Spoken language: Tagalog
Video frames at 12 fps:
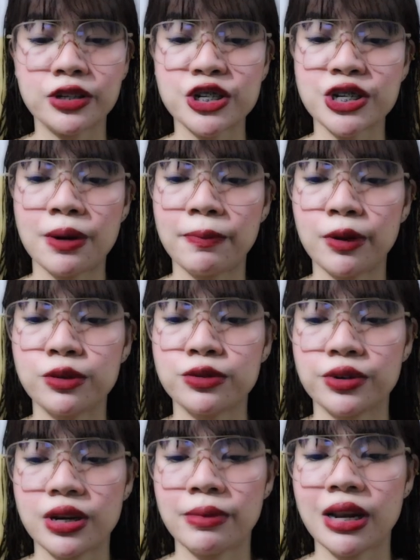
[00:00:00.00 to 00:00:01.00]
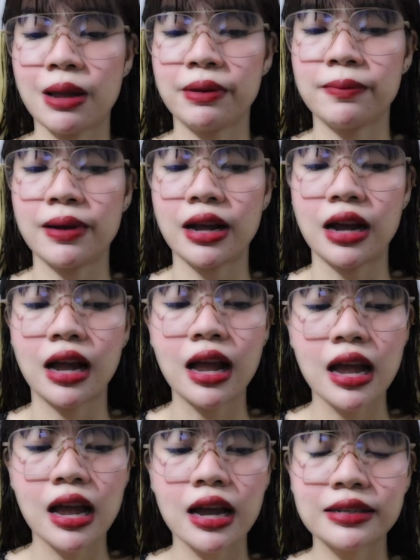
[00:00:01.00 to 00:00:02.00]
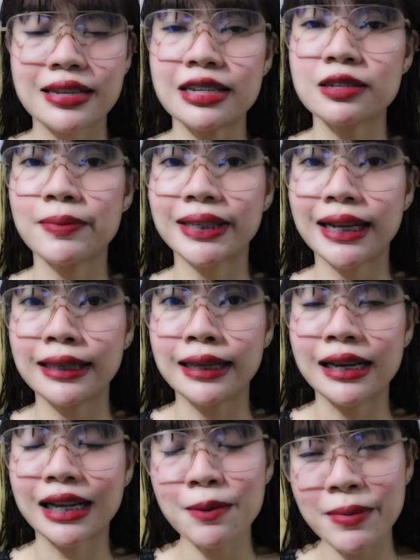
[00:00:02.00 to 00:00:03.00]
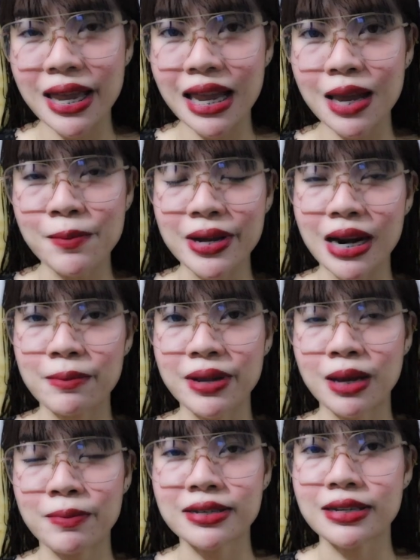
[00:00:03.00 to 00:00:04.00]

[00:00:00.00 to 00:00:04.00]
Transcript: Kasi syempre gusto rin namin namin maka, since madaldal kami, marami kaming